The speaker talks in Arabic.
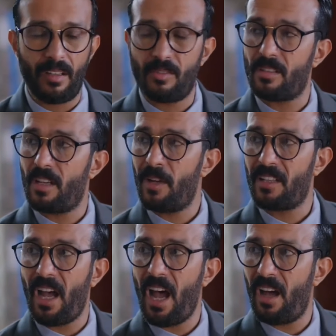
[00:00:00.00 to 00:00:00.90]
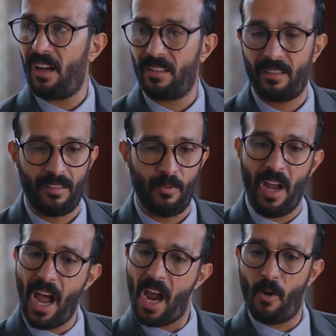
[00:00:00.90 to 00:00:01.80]
حاضر يا استاذ كمال ده حق
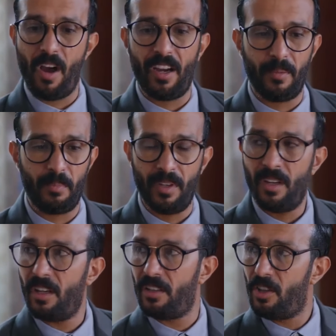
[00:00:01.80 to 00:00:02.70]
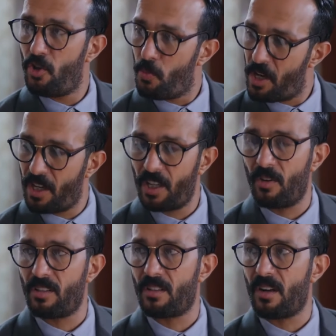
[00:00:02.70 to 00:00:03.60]
والحق واجب اديني
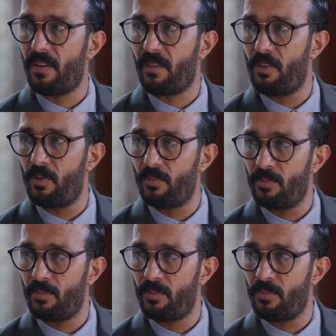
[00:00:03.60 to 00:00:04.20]
يومين كده واتصرف لك